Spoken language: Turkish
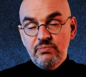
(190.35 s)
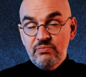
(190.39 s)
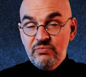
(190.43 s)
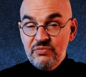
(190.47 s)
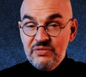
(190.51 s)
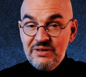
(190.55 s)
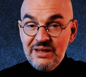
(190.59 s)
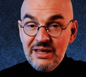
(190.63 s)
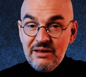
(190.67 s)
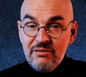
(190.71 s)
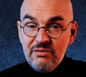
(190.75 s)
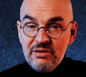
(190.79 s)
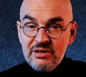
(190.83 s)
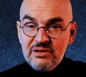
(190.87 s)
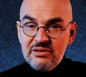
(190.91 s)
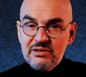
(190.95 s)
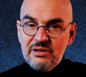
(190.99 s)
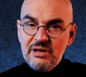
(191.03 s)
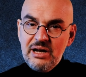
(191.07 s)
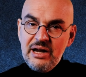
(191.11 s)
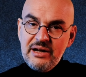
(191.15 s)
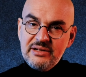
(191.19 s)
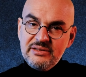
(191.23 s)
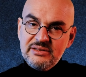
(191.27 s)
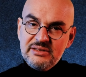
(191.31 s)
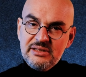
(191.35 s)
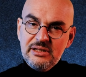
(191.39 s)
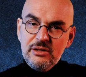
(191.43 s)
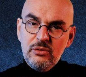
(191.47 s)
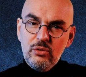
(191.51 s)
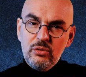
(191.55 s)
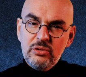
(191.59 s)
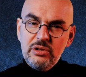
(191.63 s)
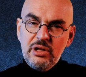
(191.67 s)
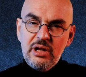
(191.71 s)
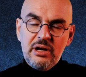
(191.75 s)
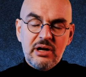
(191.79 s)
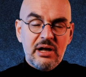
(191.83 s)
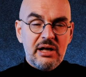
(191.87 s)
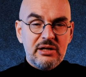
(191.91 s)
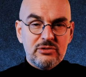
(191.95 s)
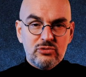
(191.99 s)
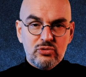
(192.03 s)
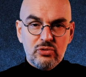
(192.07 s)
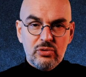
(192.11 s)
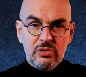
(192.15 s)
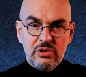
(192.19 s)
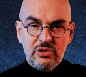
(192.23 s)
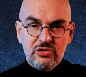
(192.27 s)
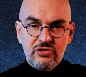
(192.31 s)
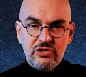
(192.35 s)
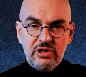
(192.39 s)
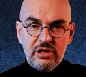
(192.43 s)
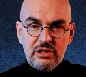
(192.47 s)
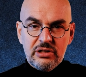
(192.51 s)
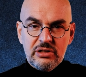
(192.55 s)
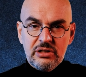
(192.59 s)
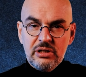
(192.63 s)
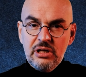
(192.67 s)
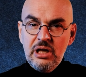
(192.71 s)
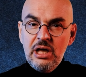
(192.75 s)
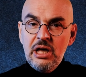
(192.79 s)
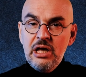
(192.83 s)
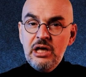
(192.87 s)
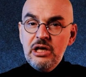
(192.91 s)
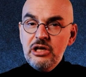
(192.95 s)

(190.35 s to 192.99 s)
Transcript: Ne verirlerse ona razı olacaktı.